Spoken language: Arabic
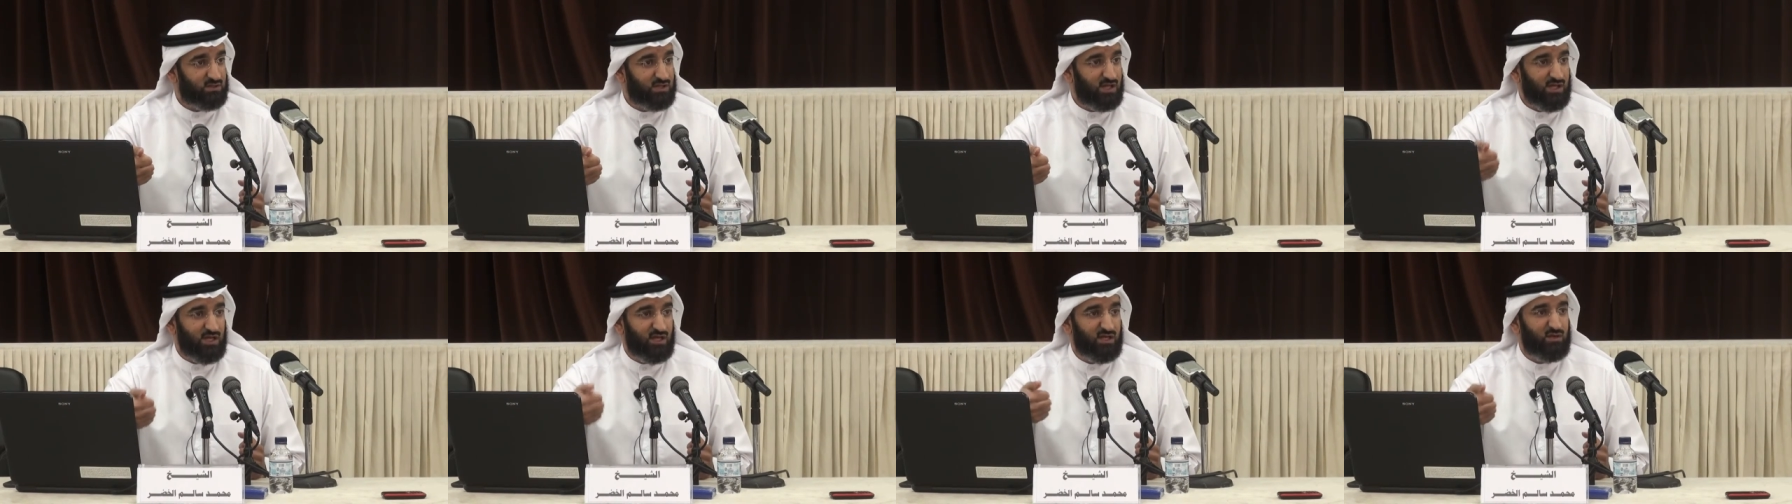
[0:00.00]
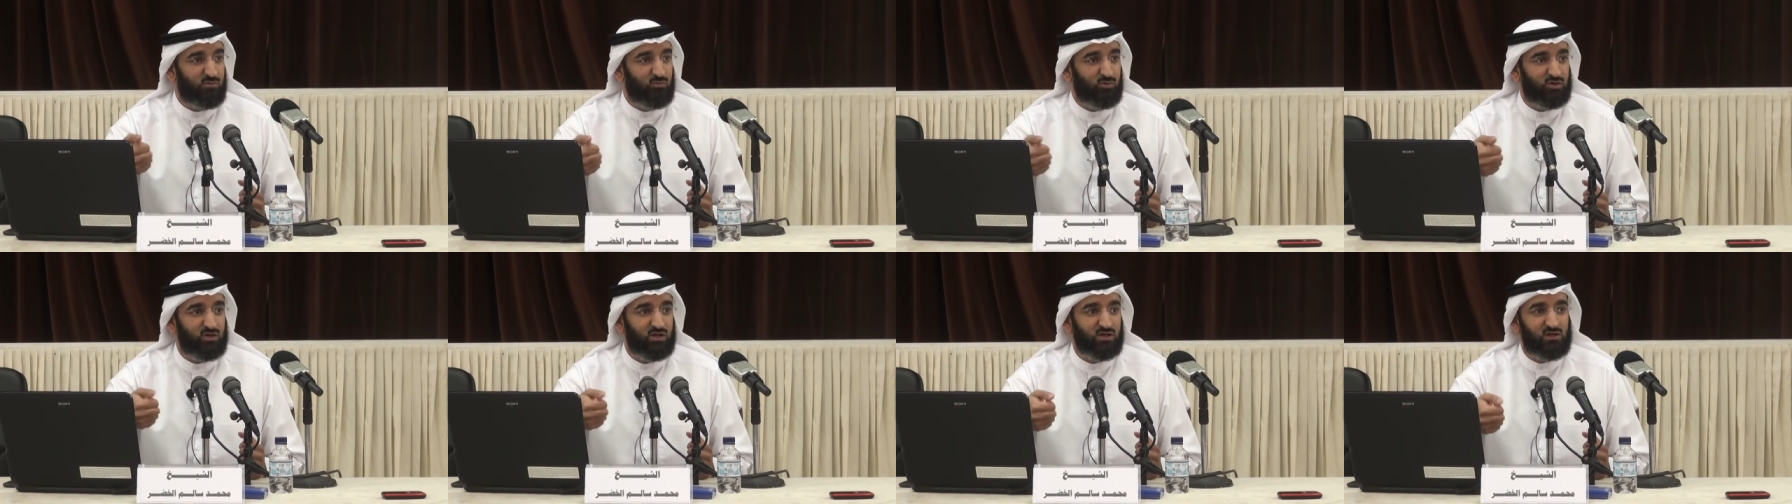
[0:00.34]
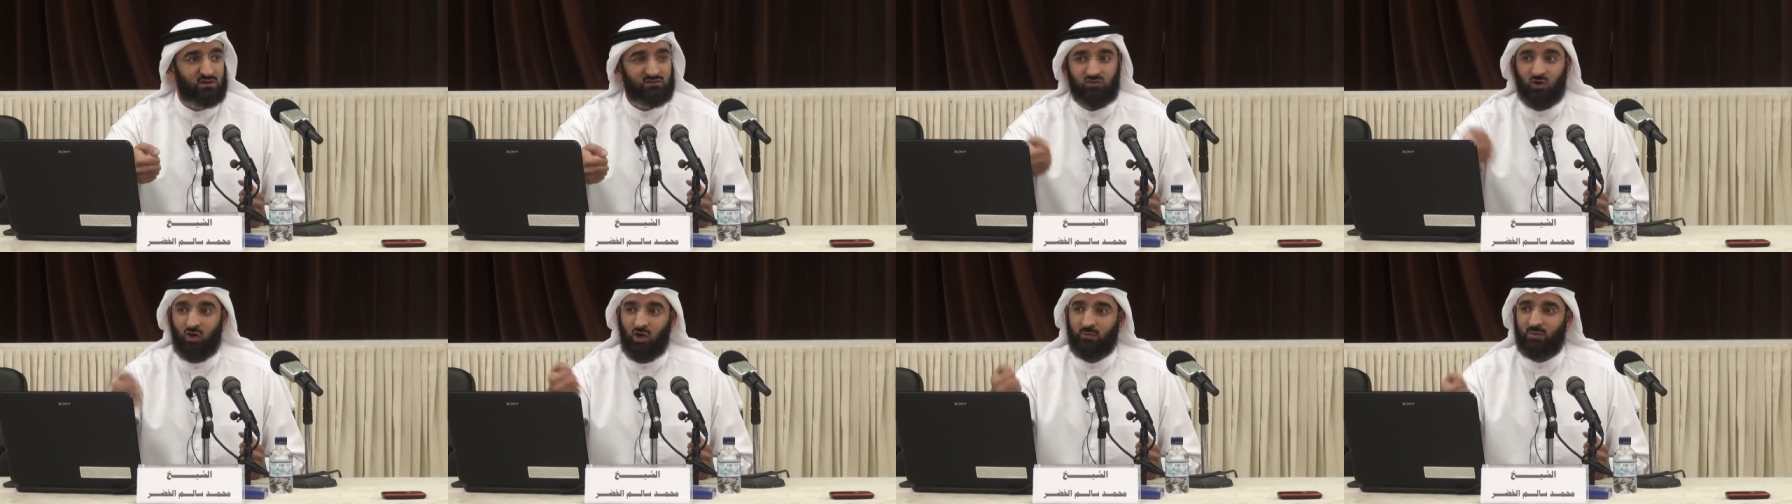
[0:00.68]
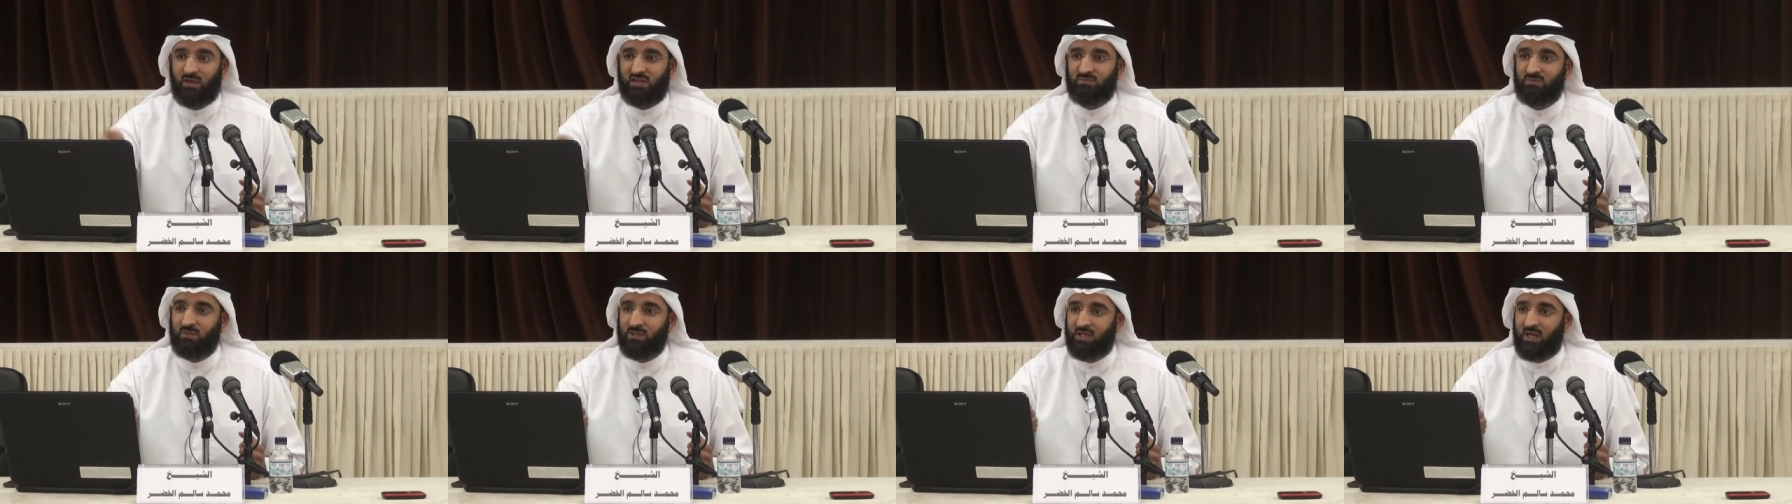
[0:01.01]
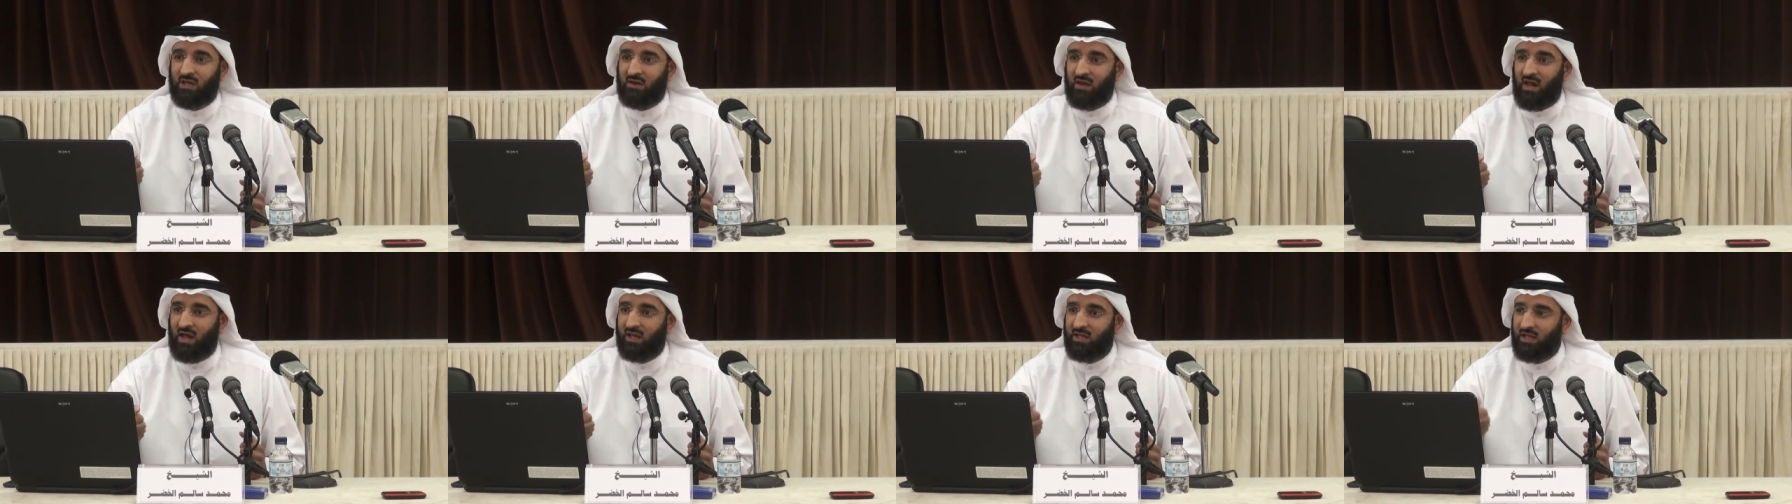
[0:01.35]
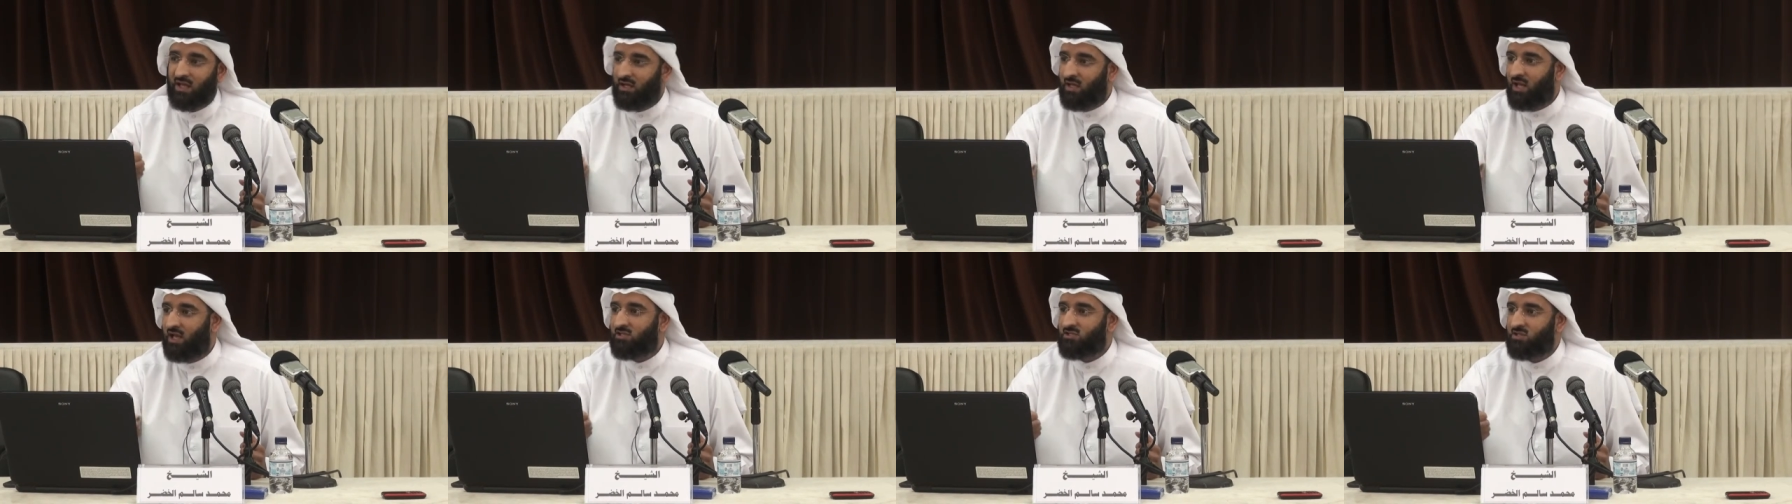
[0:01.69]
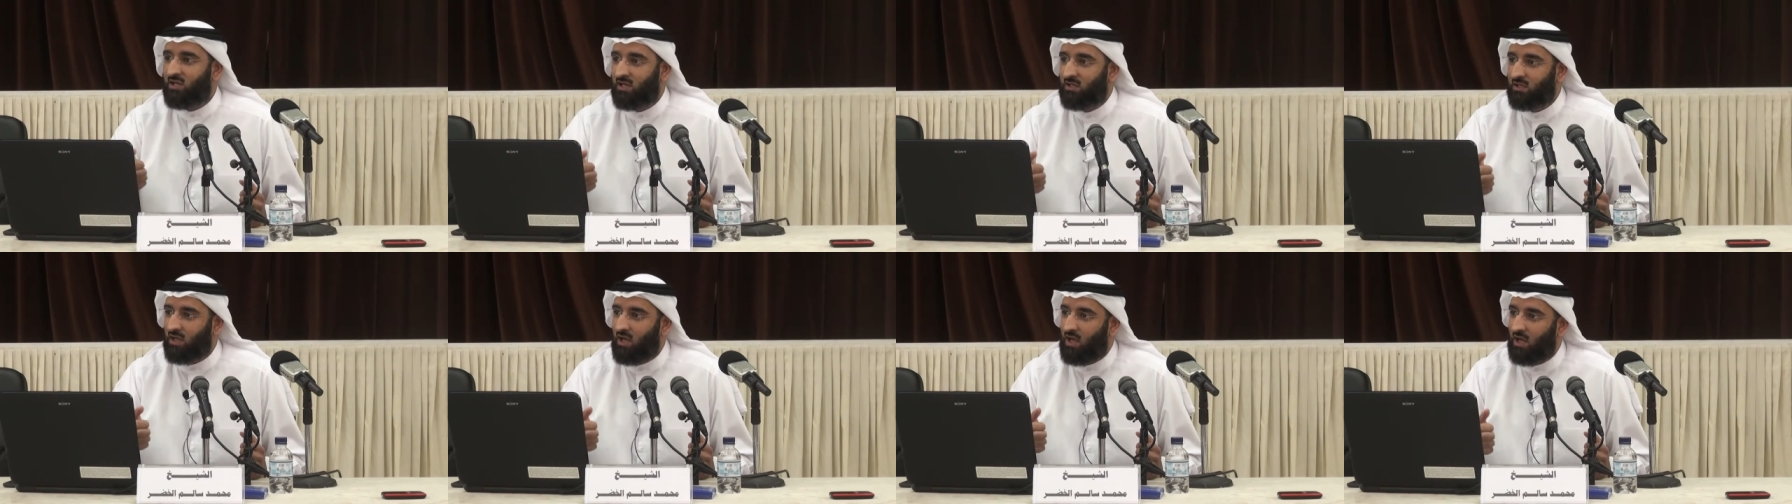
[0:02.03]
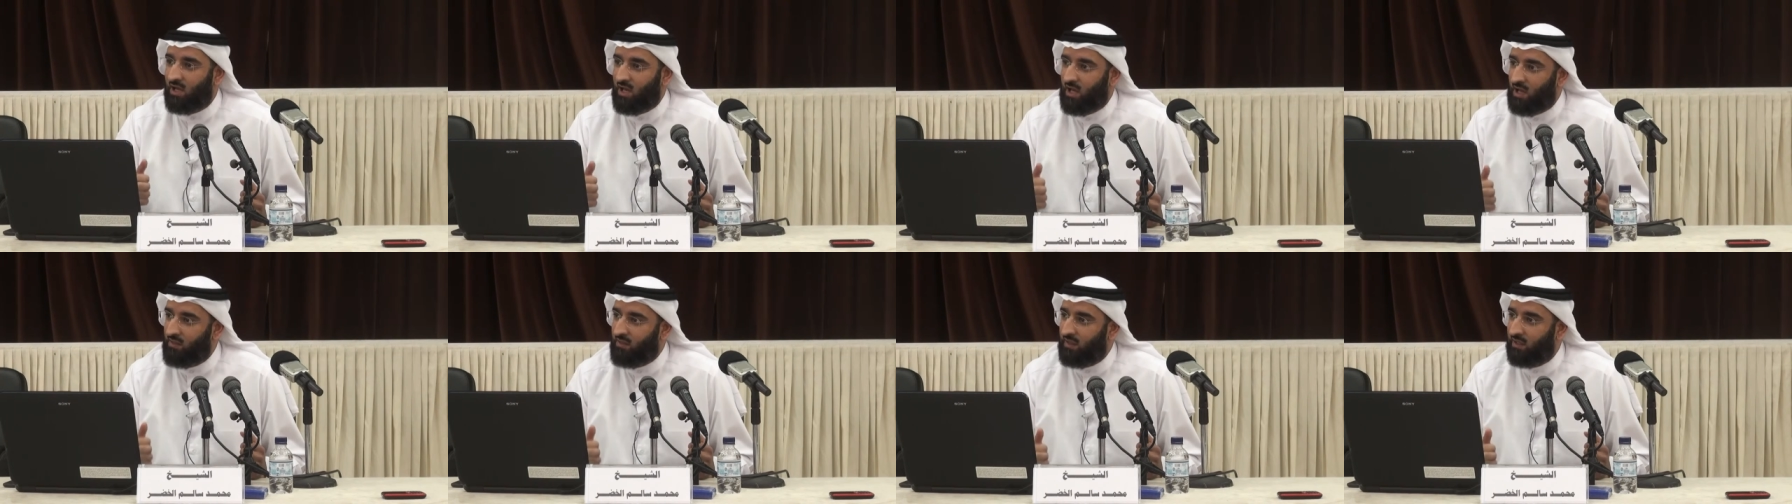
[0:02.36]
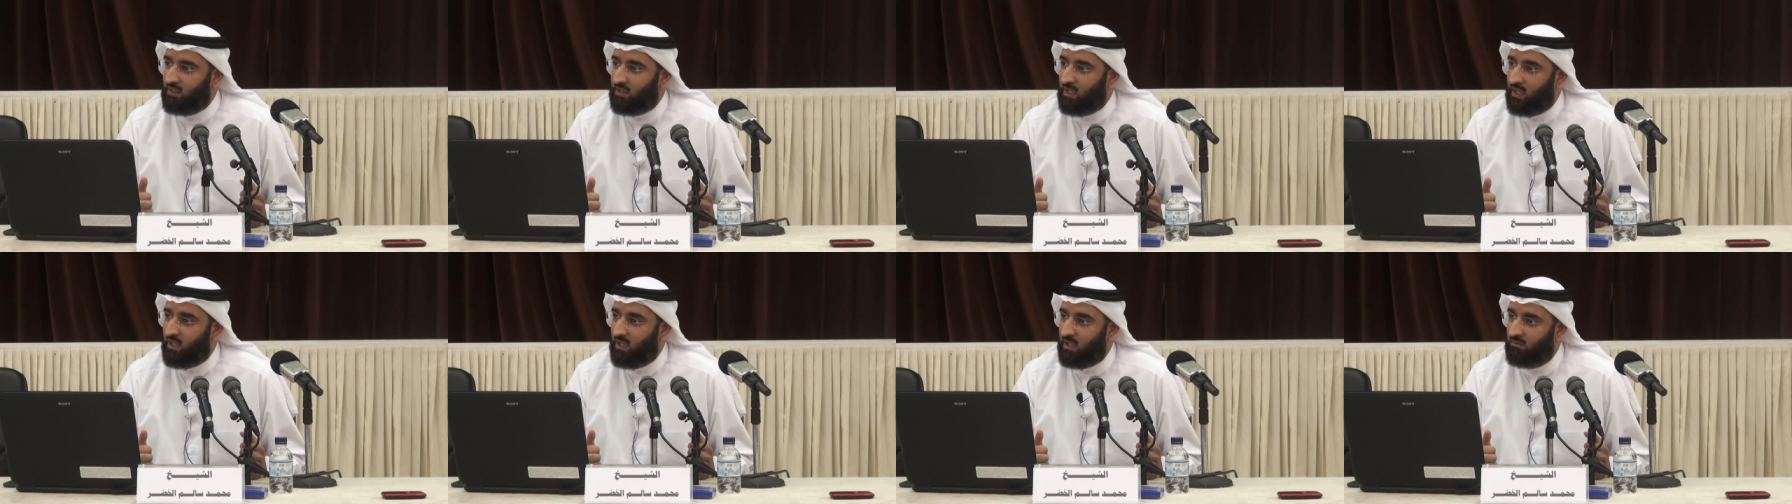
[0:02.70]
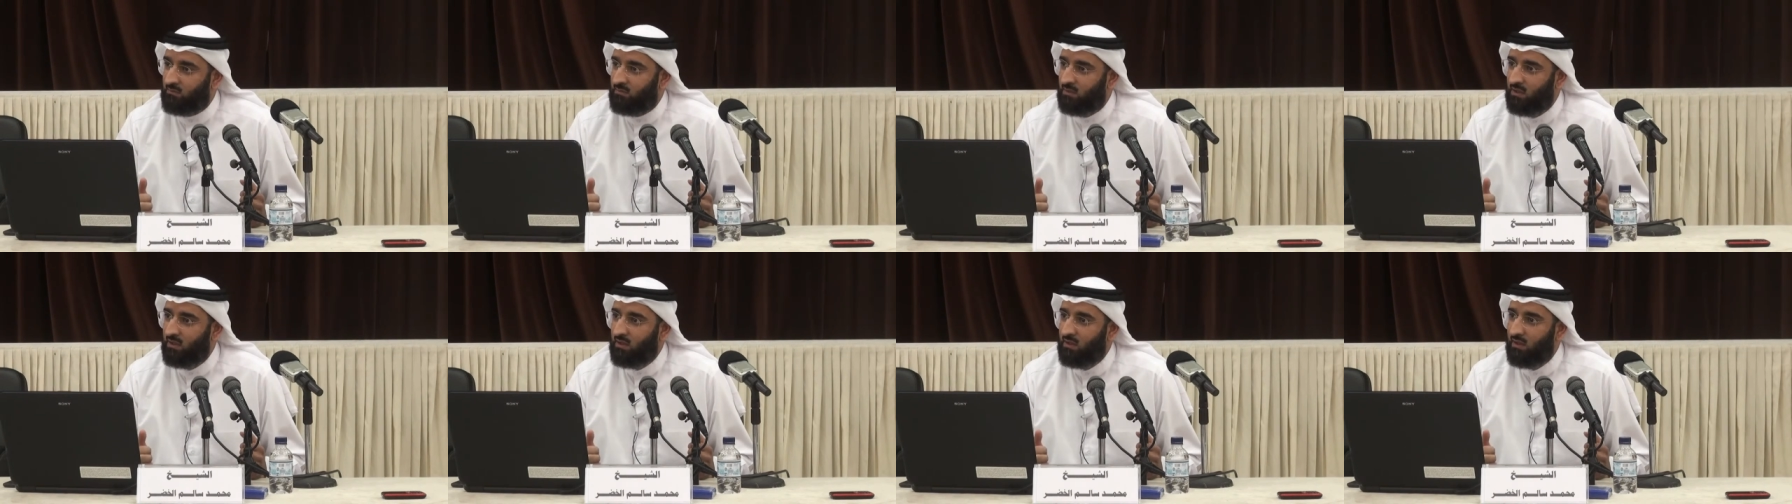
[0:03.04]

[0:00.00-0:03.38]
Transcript: أنه يعلمون أن سحبت منه الراية لأجل أن قال هذا الكلام